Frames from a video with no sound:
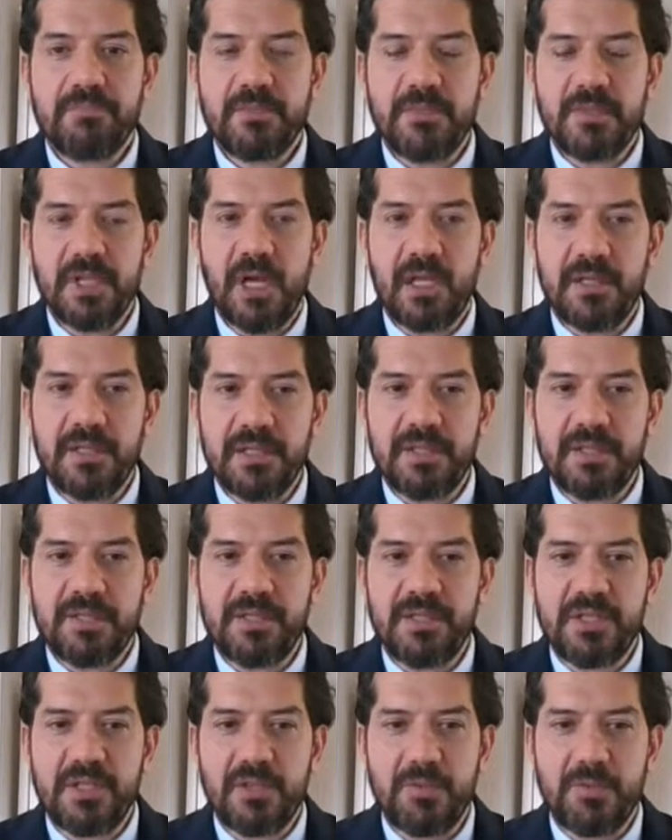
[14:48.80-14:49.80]

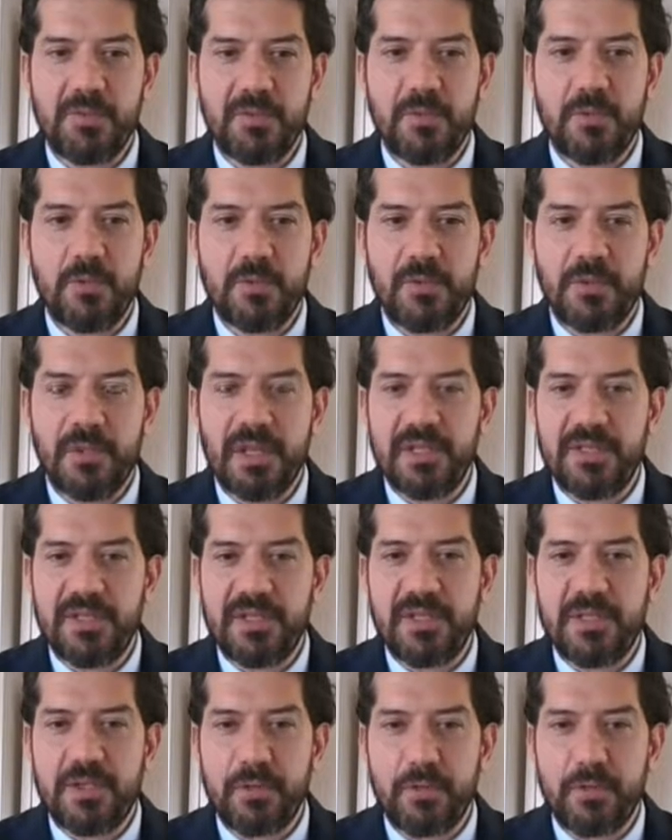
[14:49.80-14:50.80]
rahatlatıcı
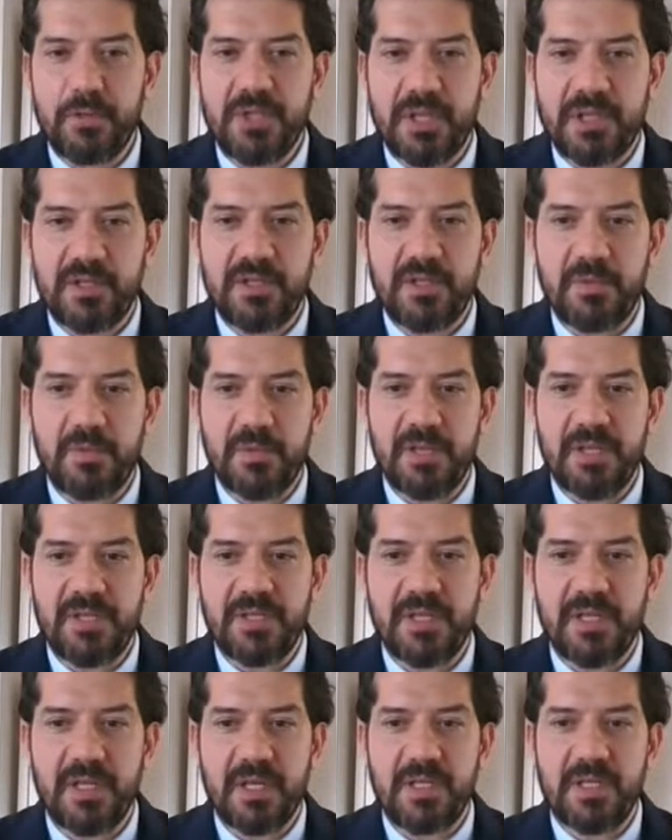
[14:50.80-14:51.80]
etkisi olacaktır
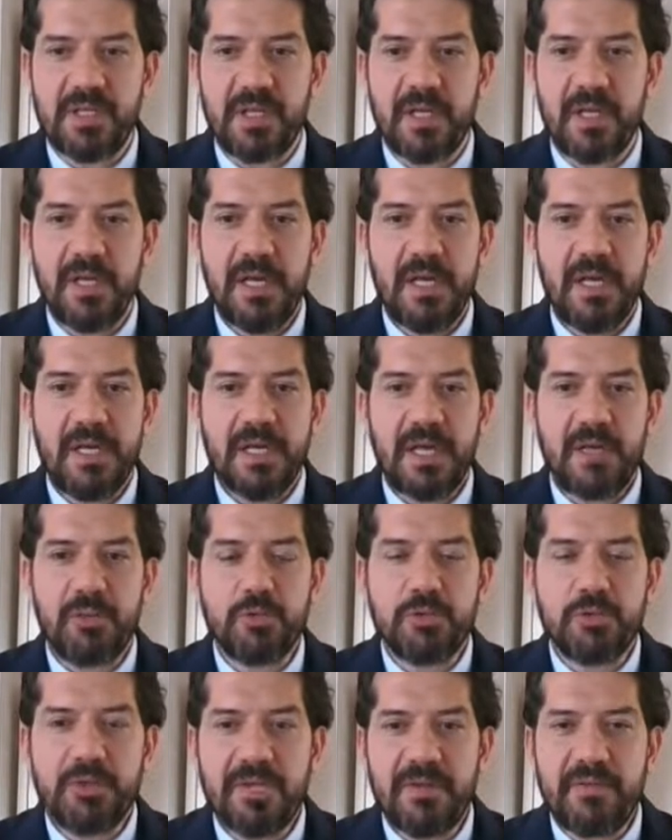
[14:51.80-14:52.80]
piyasalarda. Yani
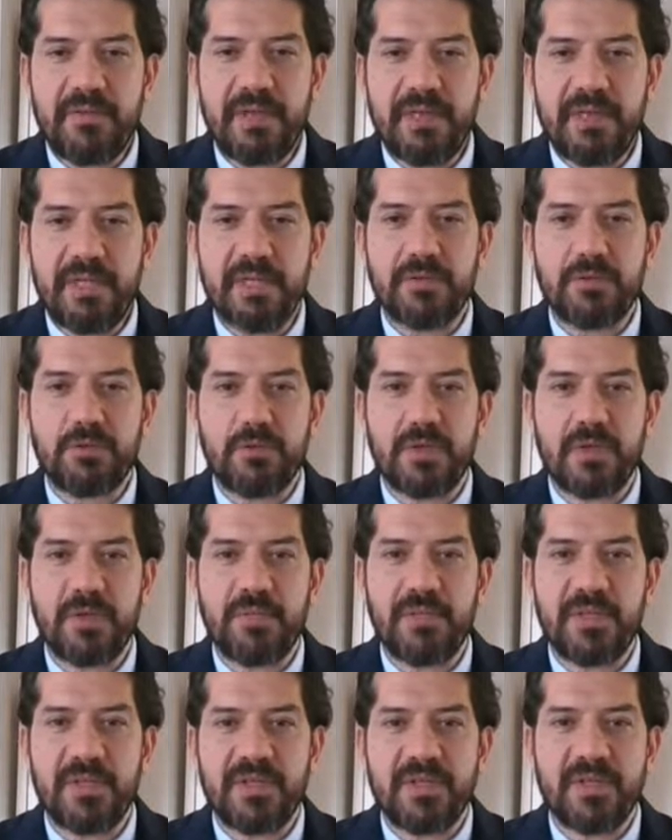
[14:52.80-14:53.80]
bu seviyeden sonra
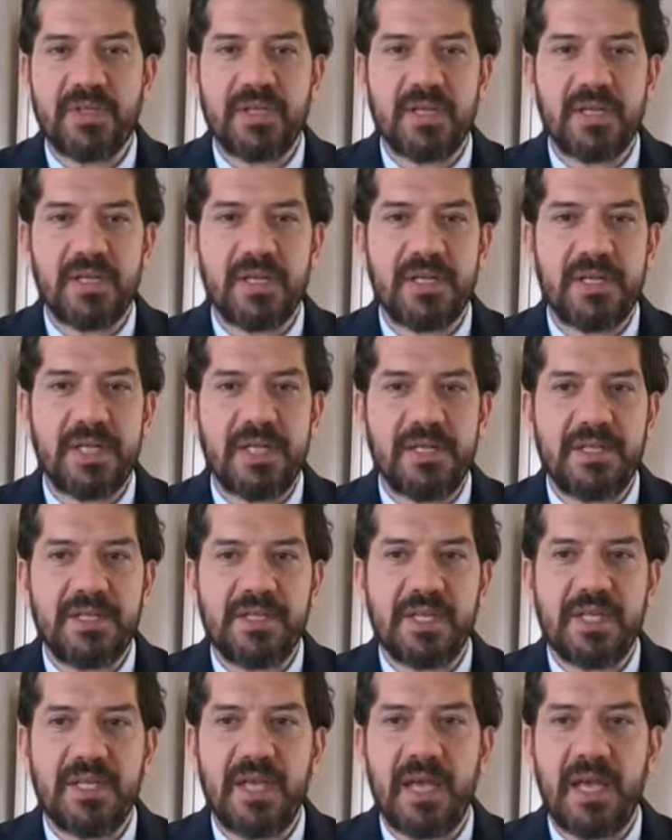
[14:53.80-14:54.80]
piyasalara
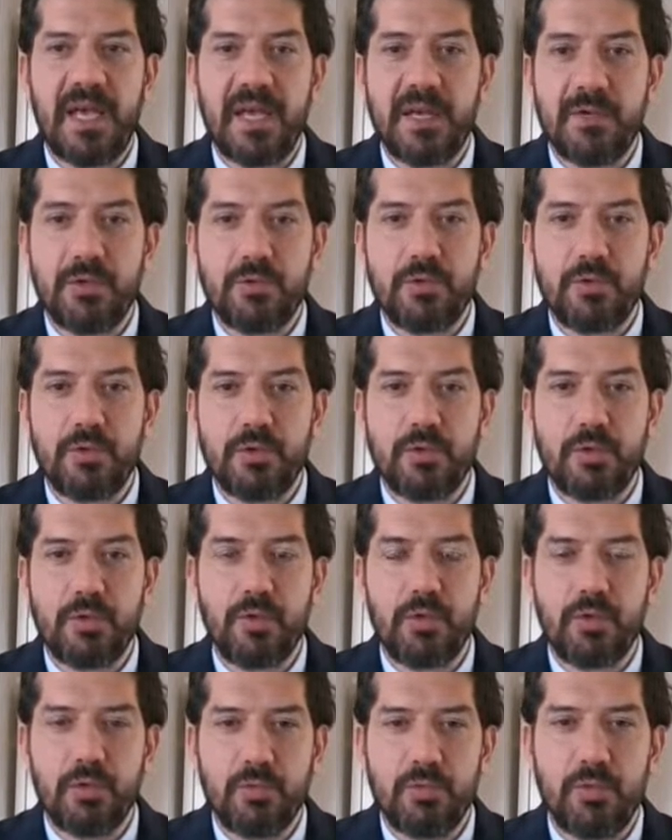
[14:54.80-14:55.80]
gelecek her türlü
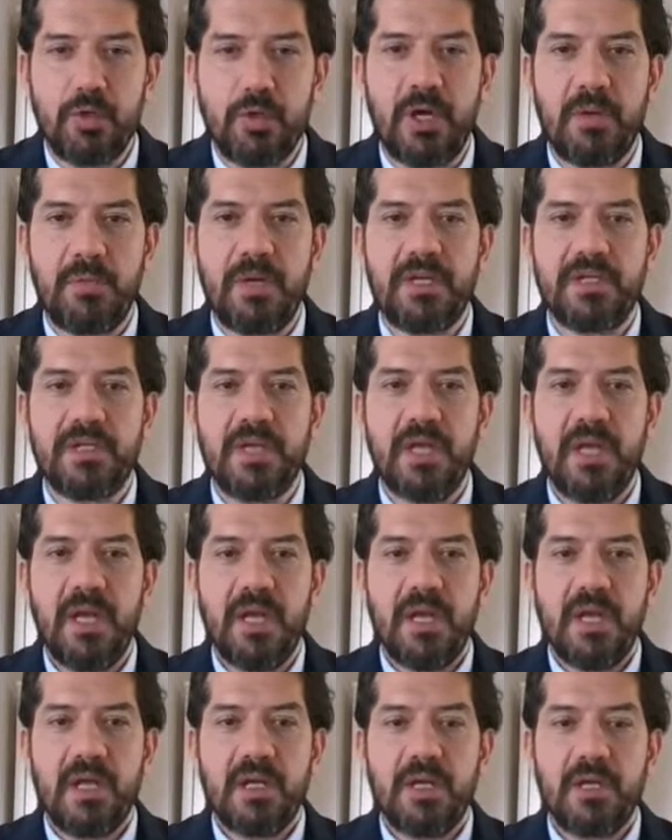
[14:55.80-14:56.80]
olumlu haber
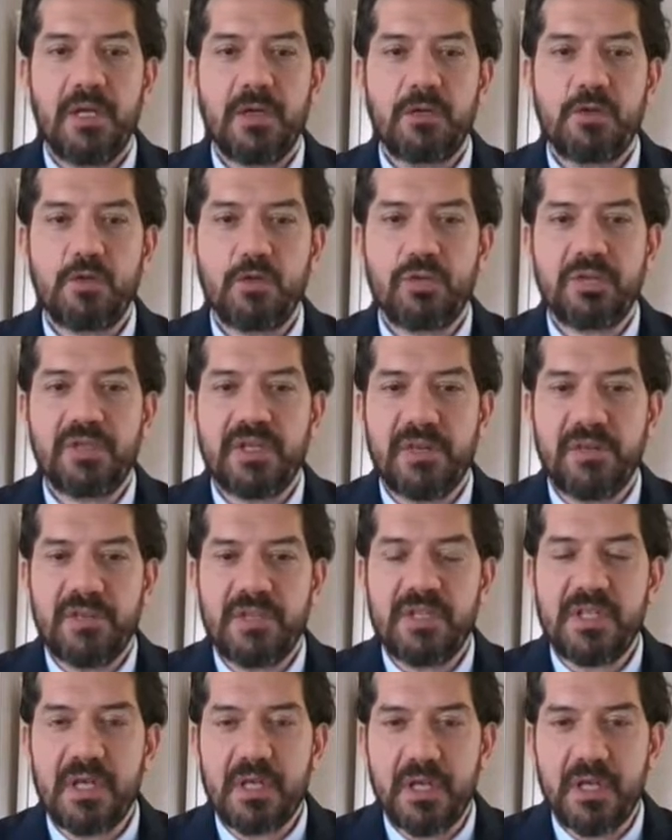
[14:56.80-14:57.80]
e, çok
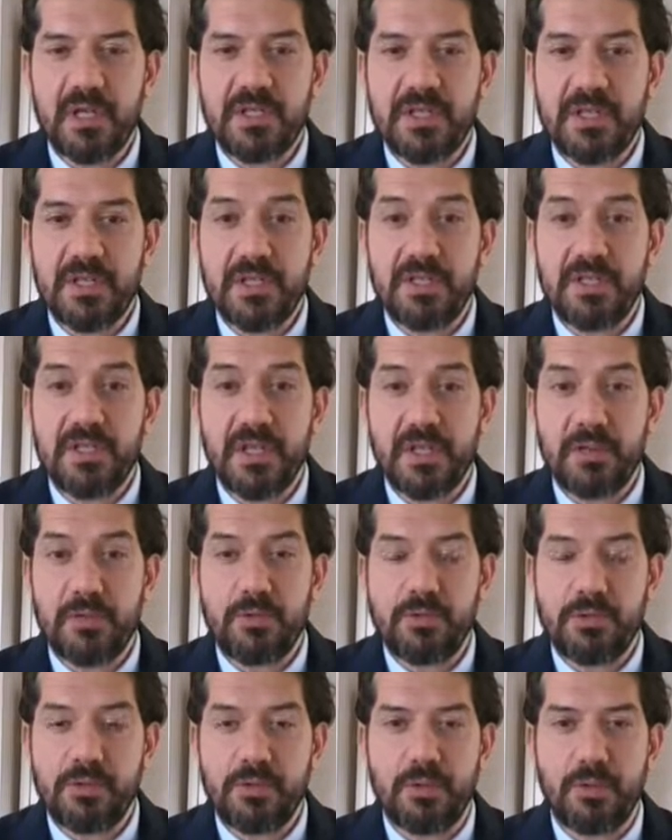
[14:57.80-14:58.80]
sevinçle karşılanacağını
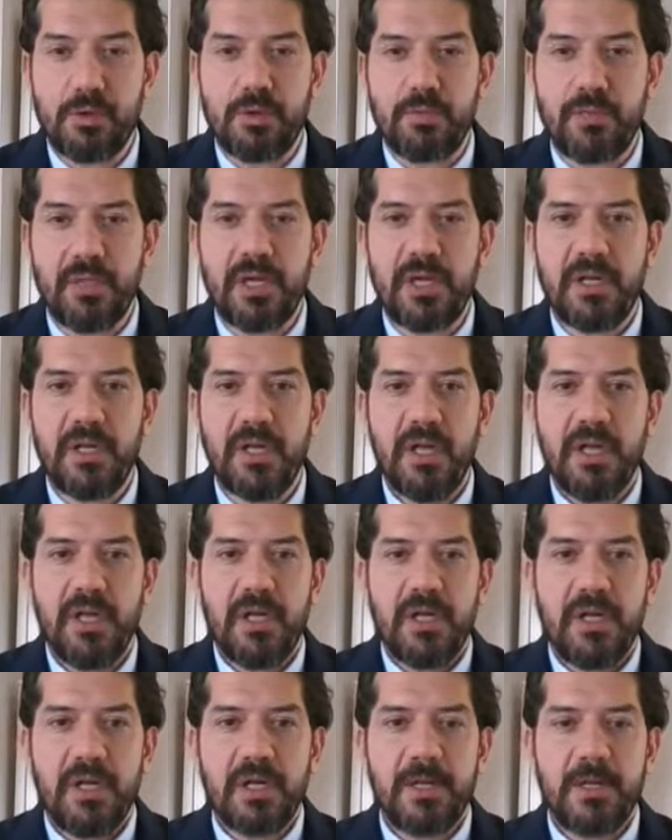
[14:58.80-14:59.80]
düşünüyorum ben.
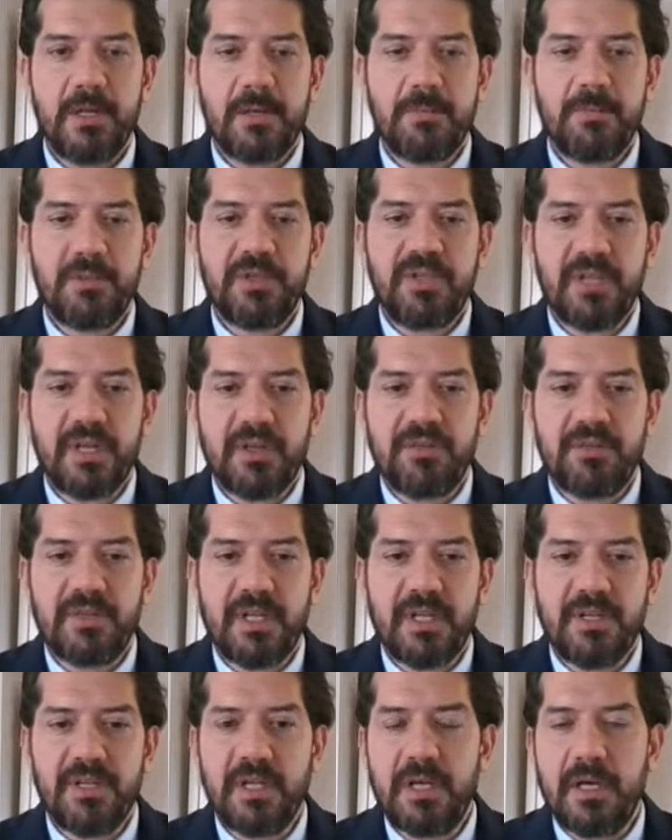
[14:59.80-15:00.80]
Ee, bir
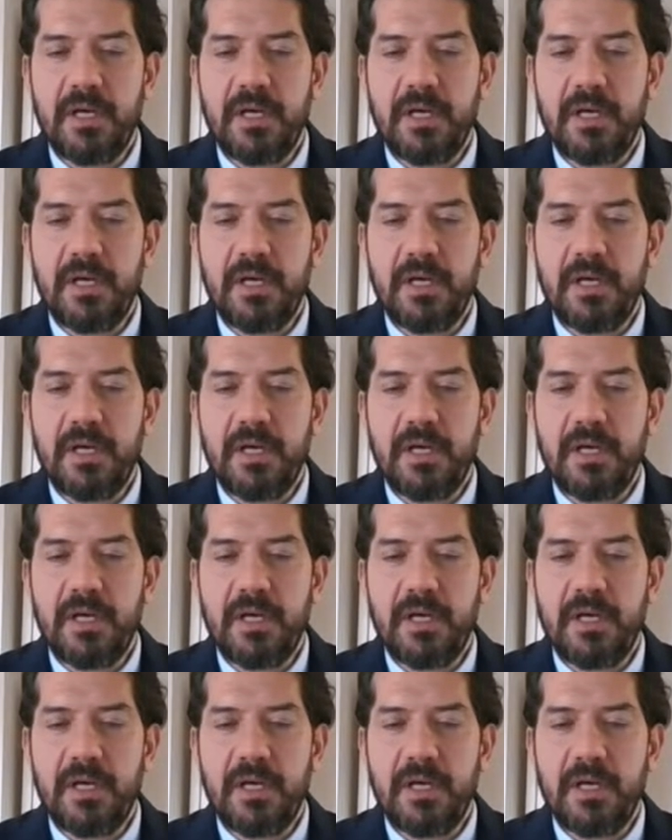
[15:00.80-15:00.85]
taraftan da